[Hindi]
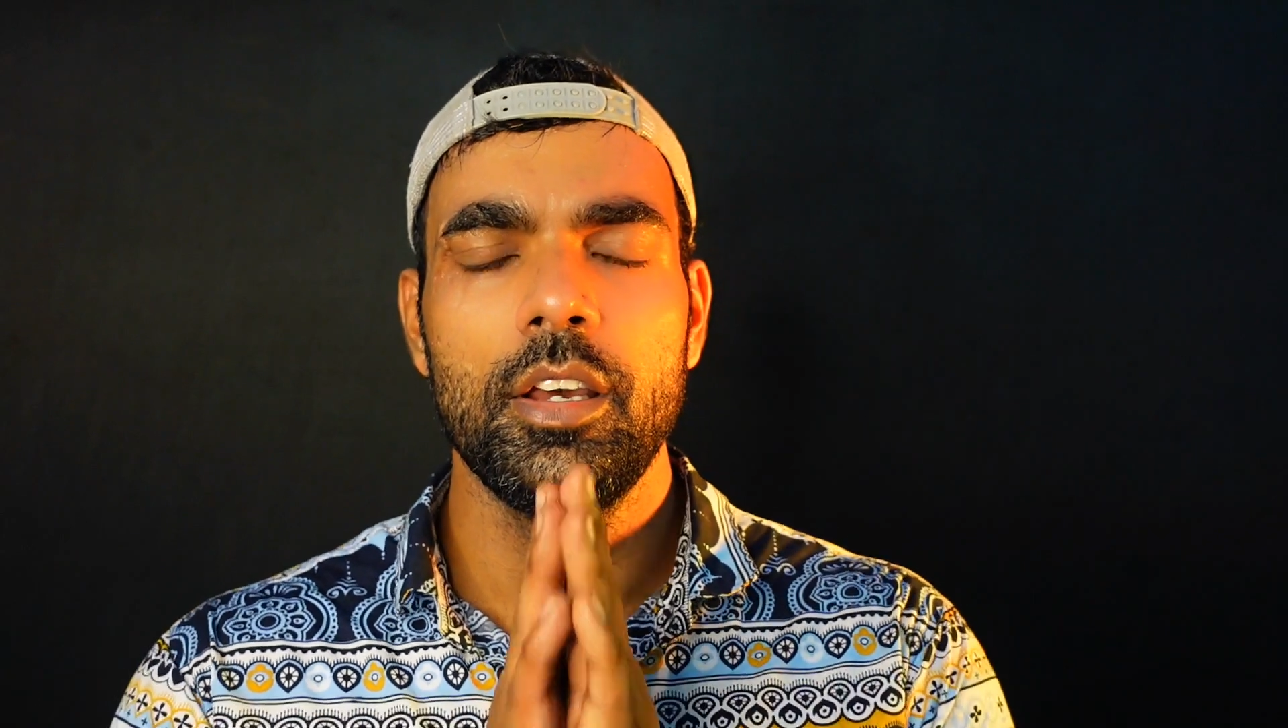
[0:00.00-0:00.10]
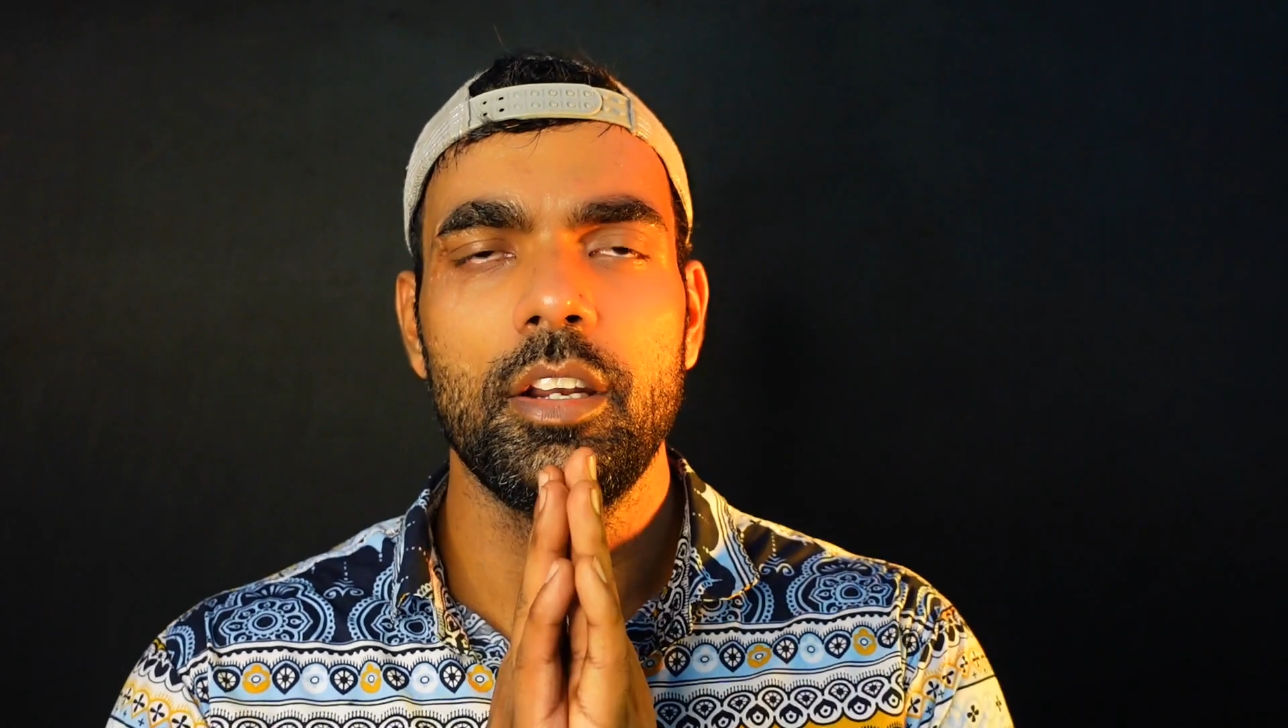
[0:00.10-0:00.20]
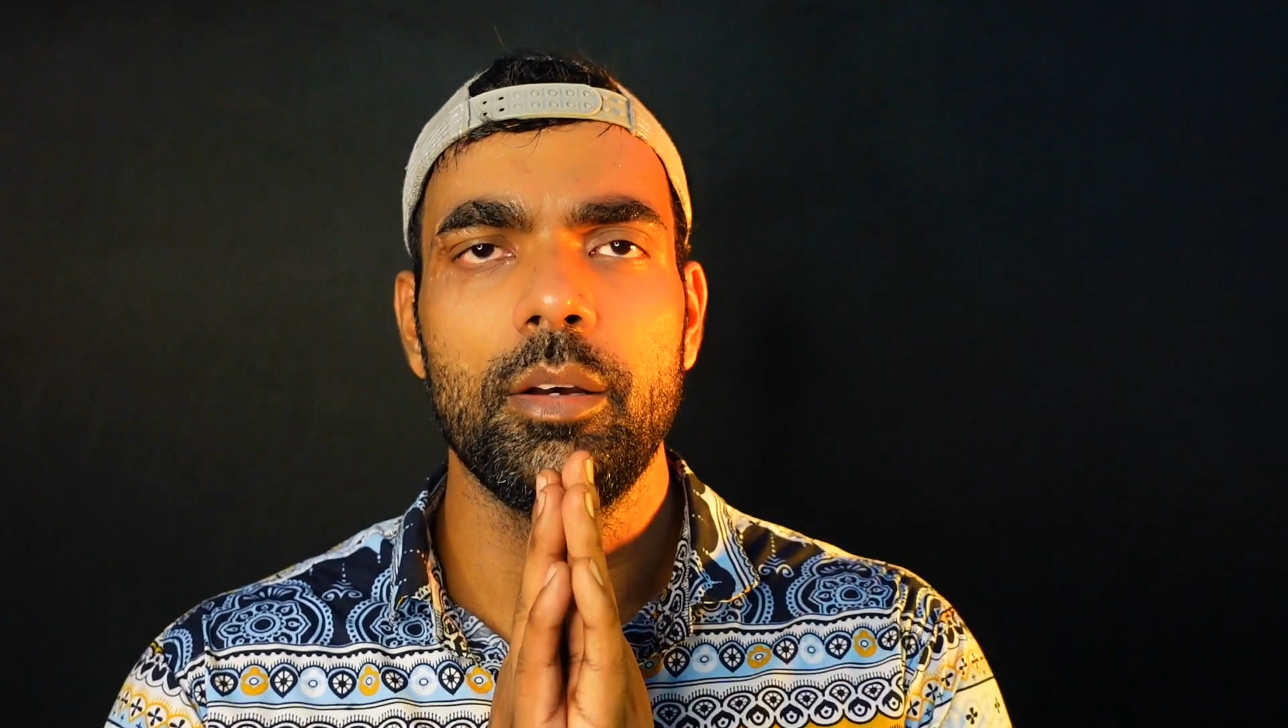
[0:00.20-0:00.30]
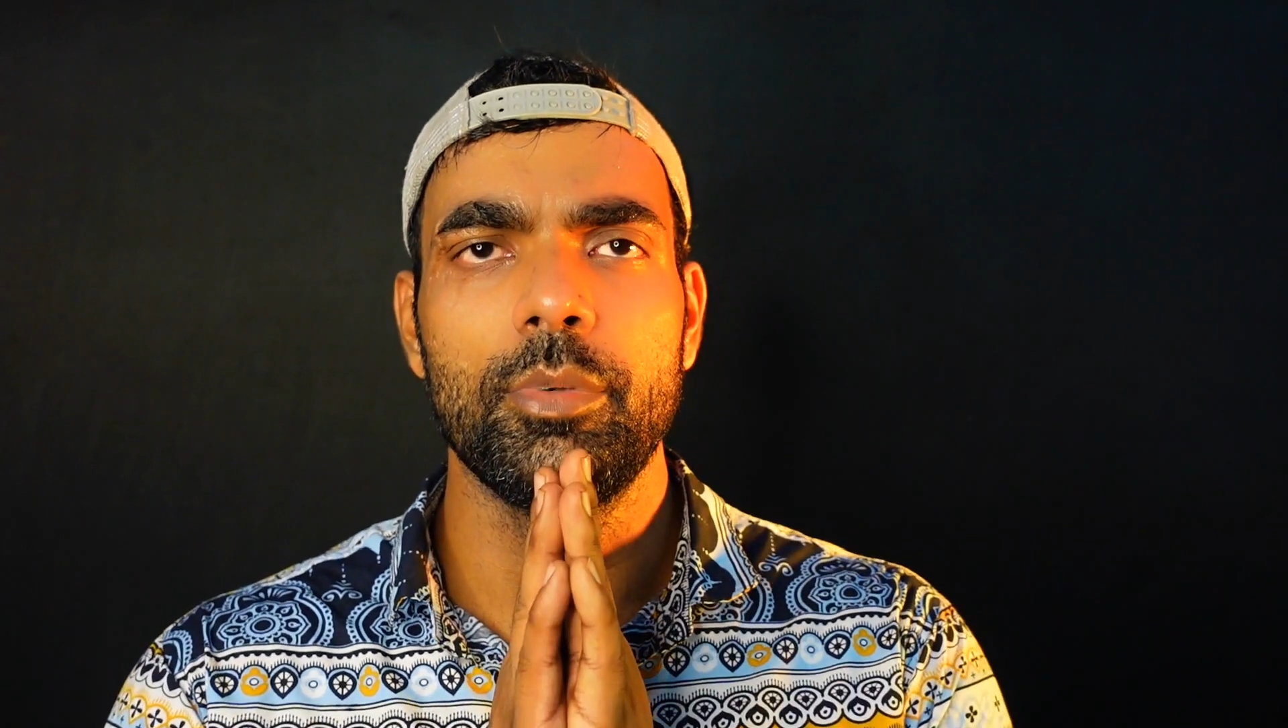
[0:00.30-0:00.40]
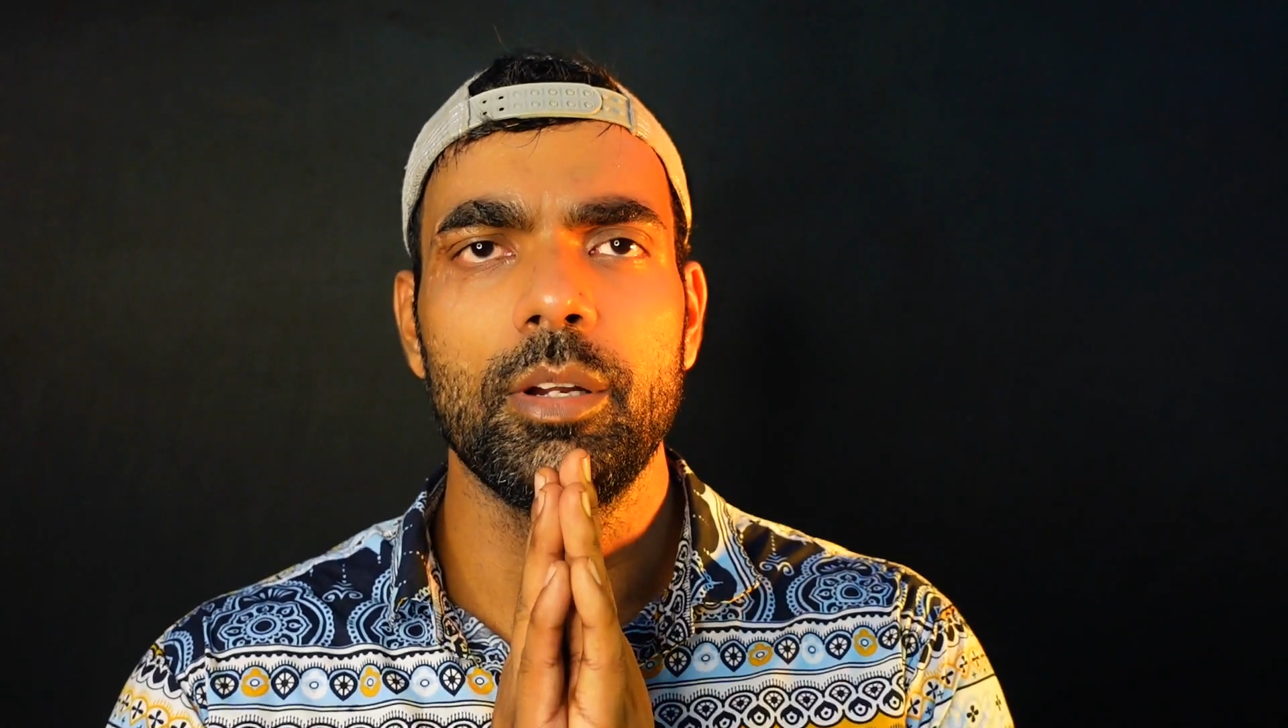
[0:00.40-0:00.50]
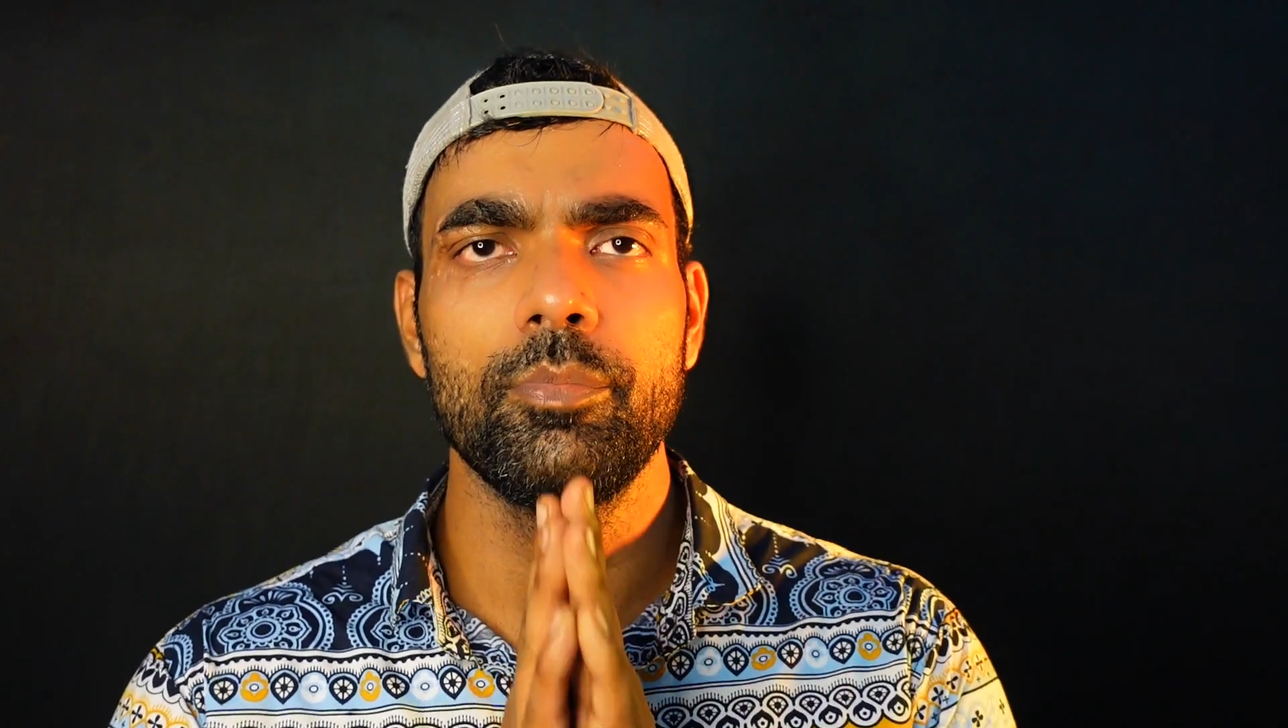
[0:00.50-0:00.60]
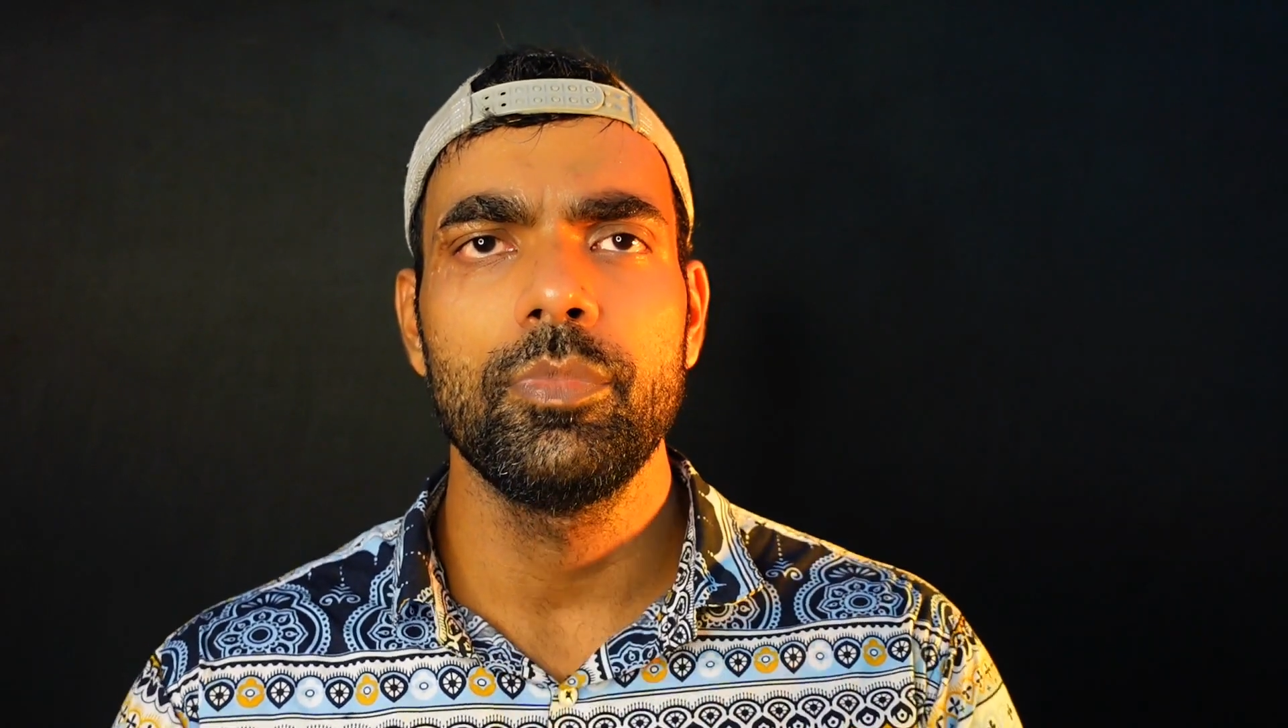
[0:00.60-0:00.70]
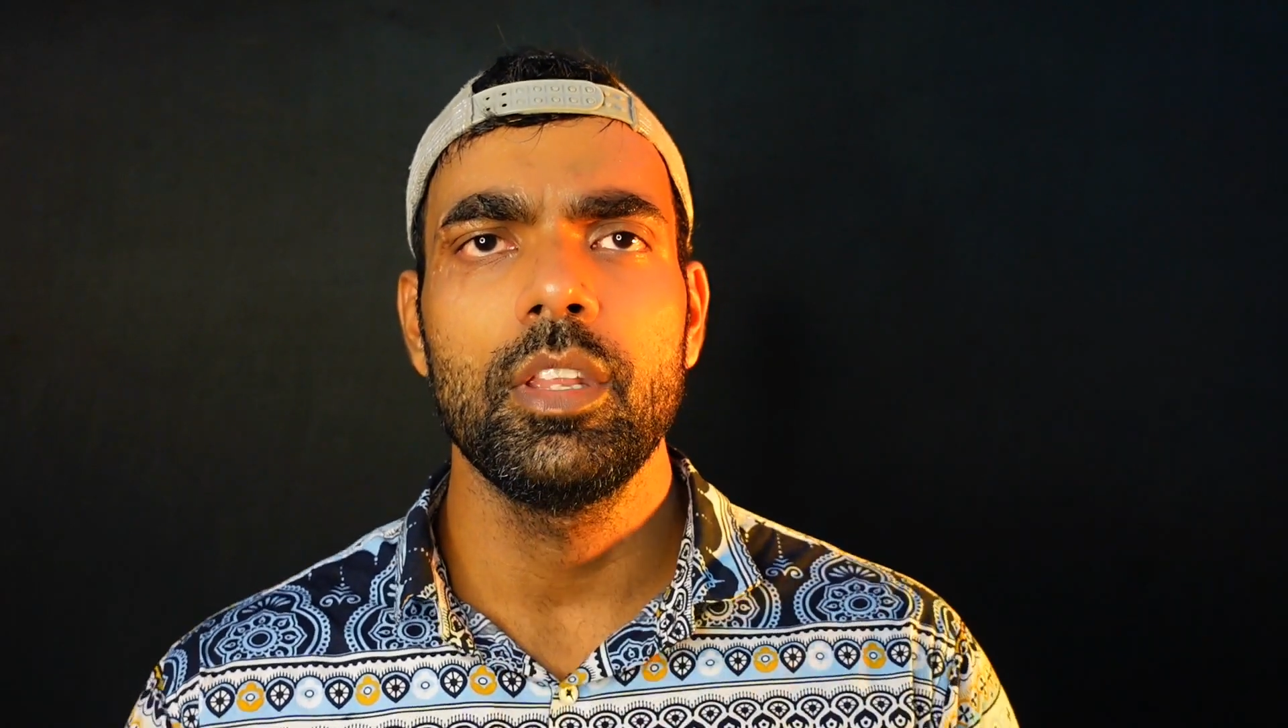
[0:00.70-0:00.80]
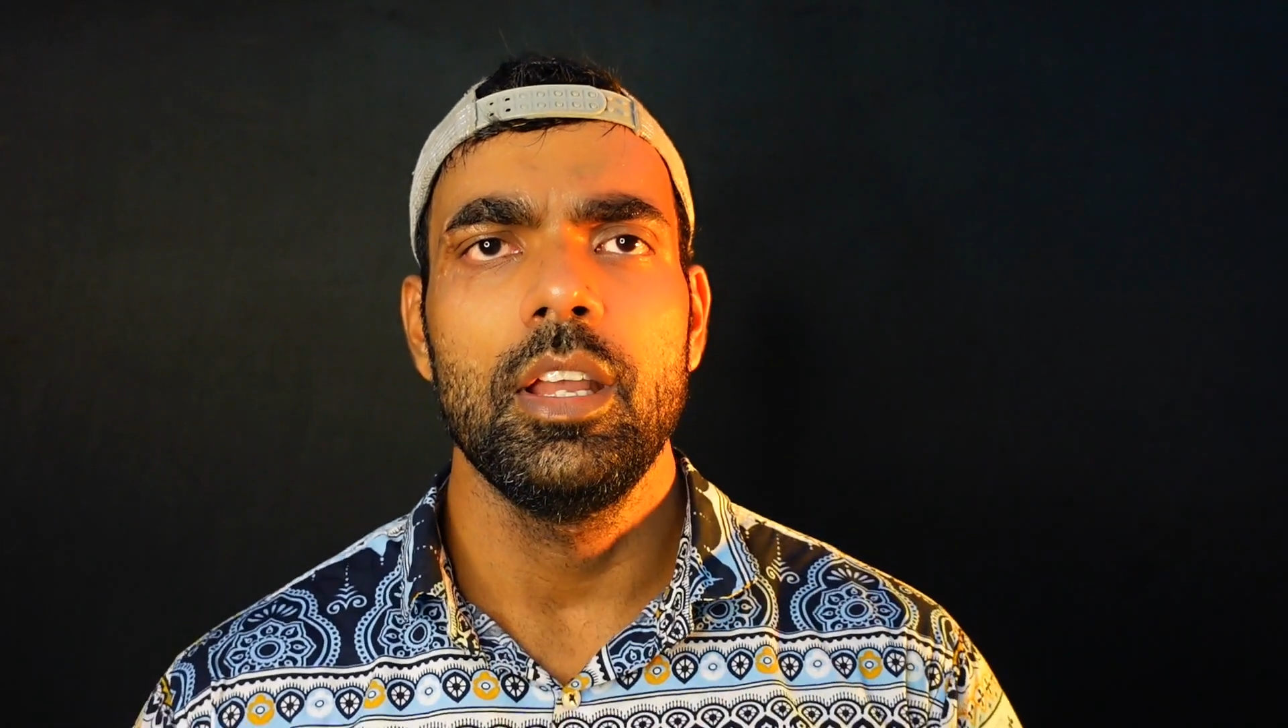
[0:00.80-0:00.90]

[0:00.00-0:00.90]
राम राम